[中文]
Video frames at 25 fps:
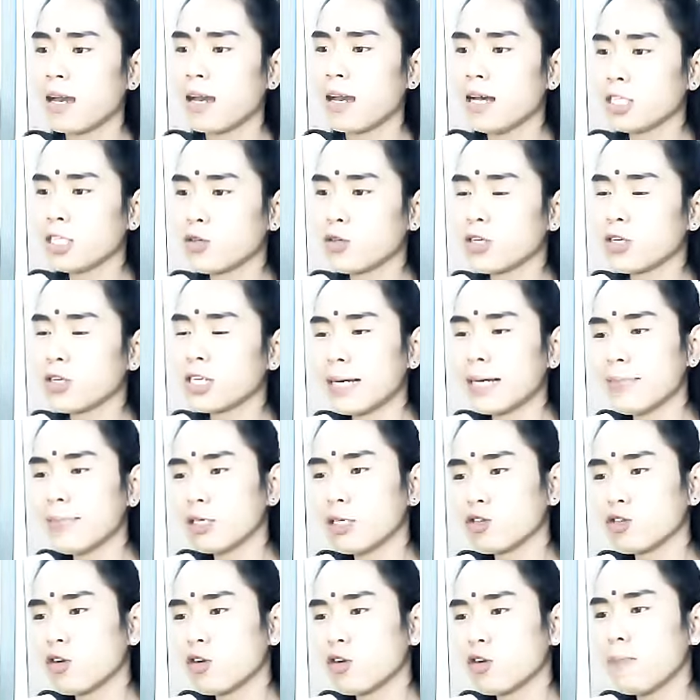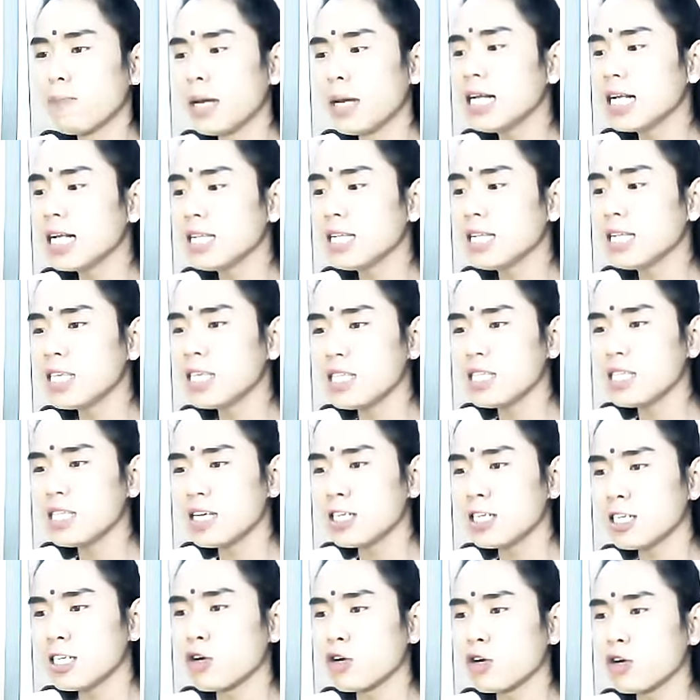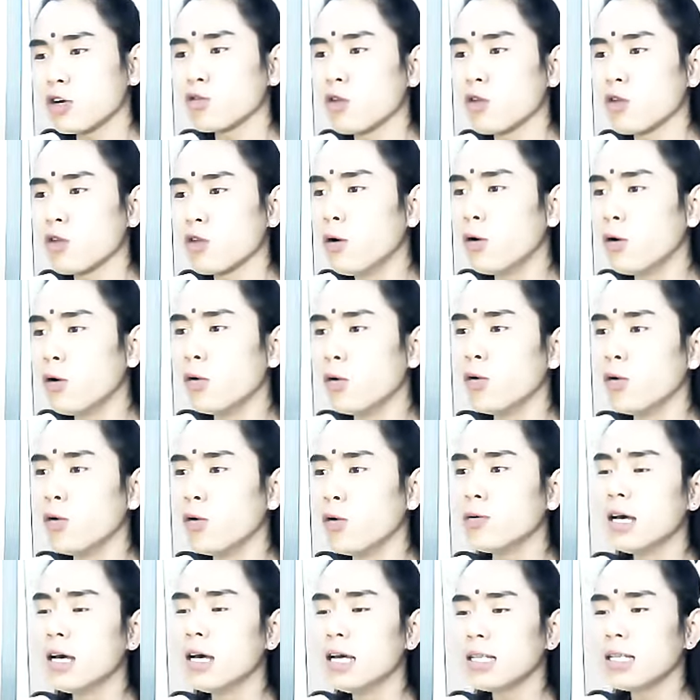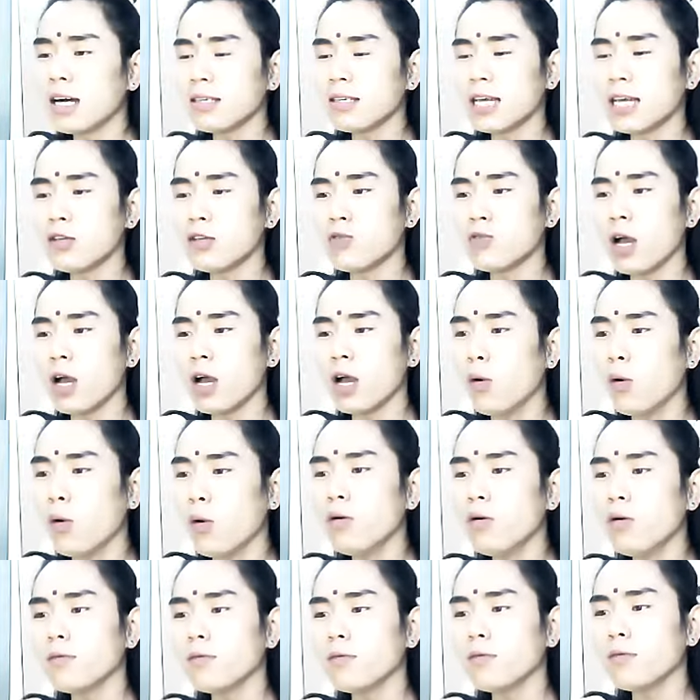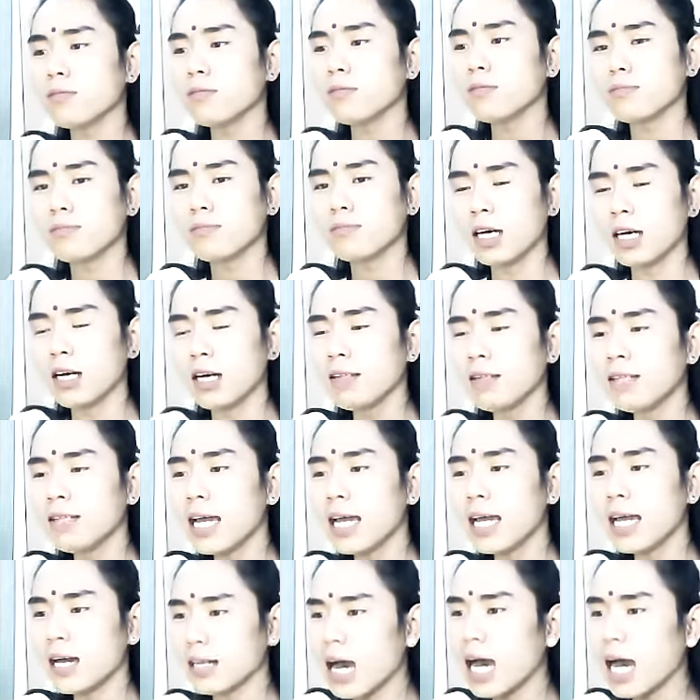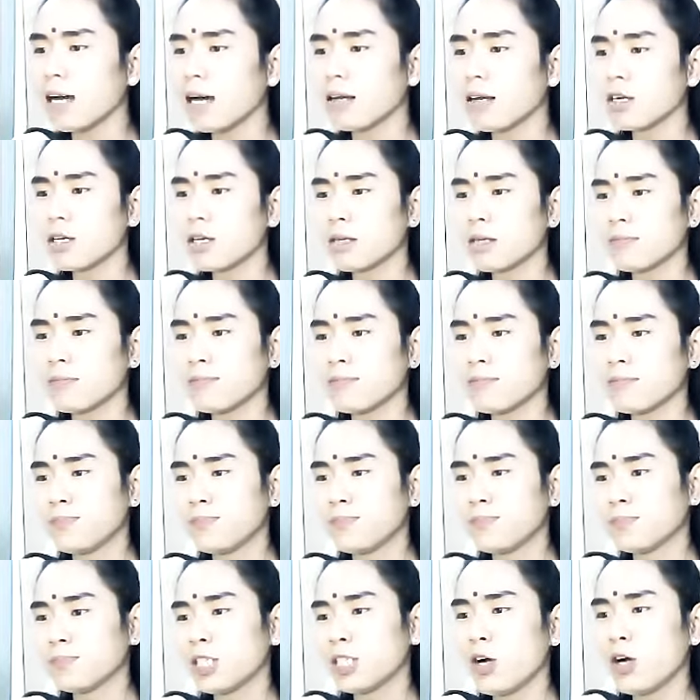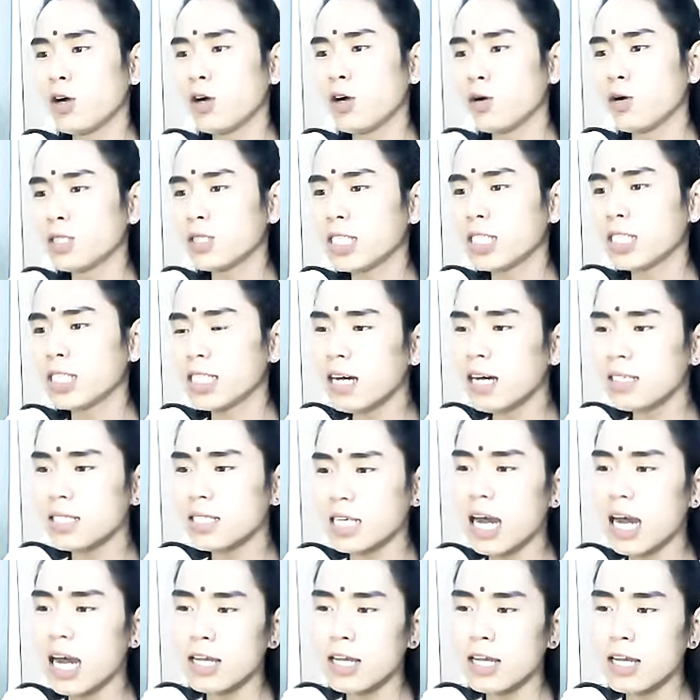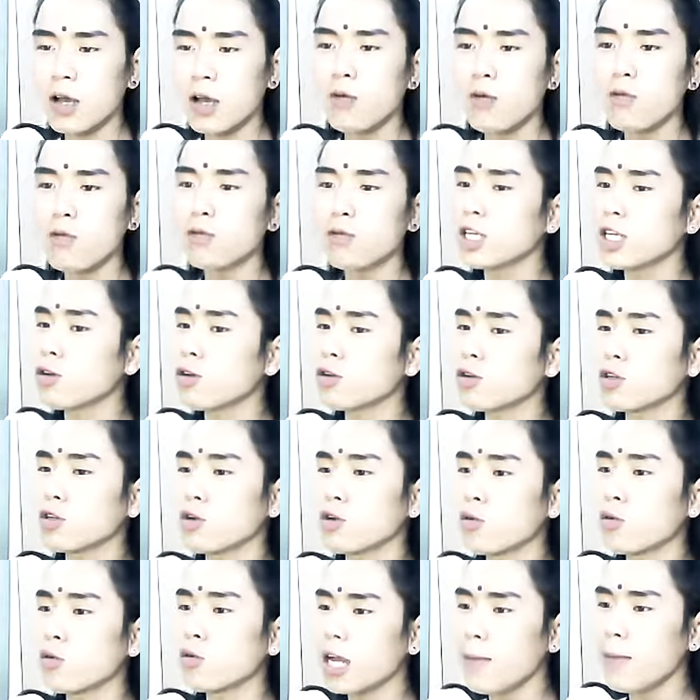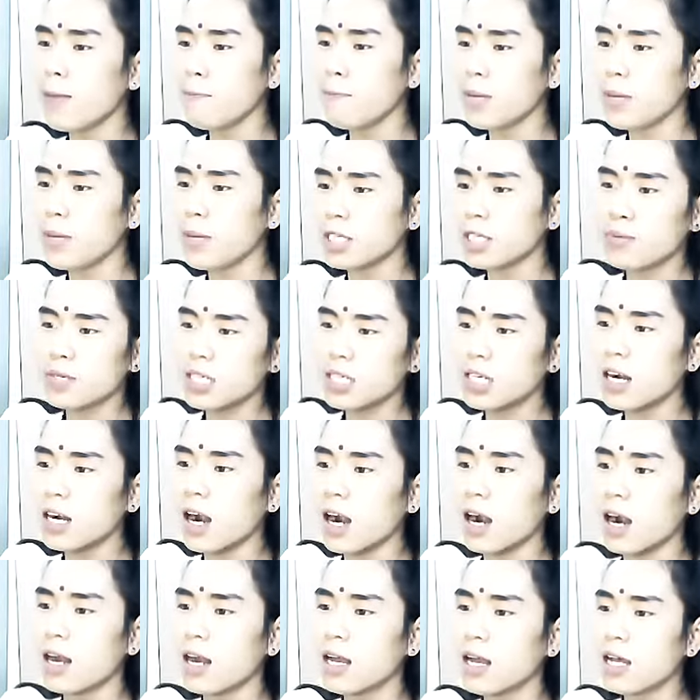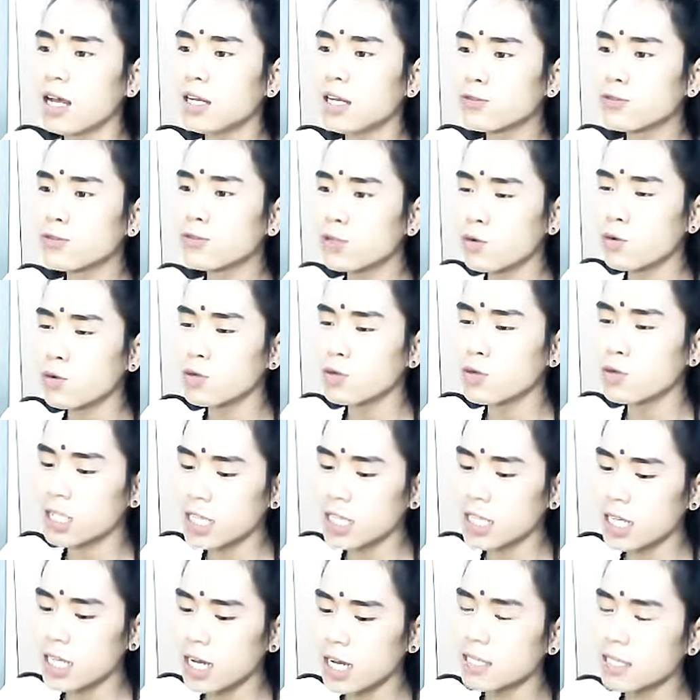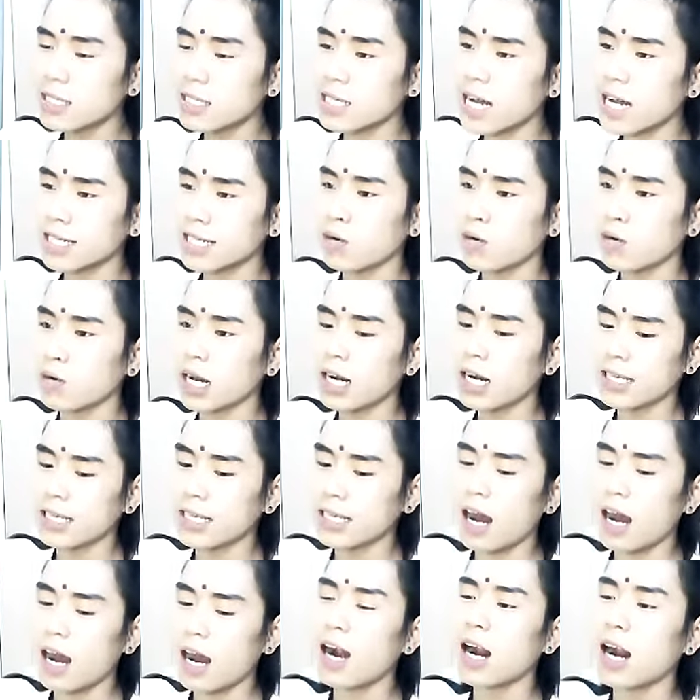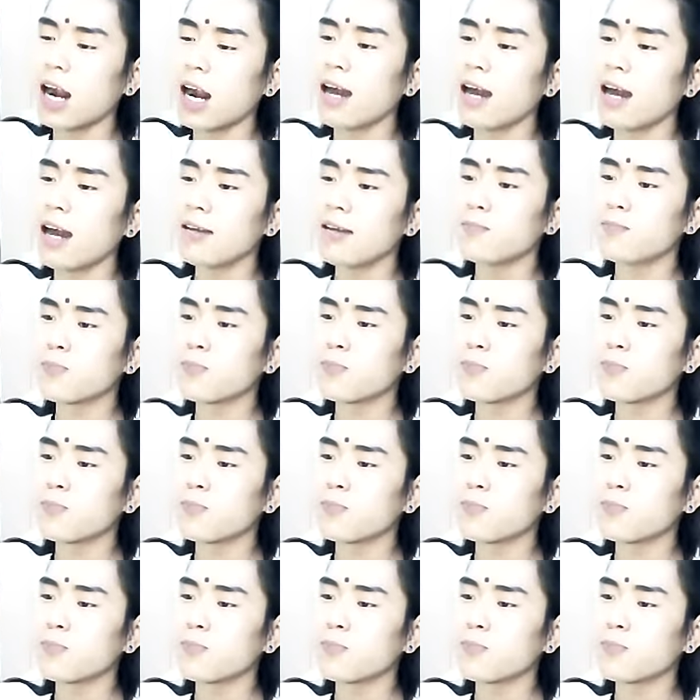就是咱们说梅山七杰之首袁洪。当年袁洪能耐很大，叫姜子牙跟袁洪交手根本就不是个儿。最后姜子牙找来了杨二郎、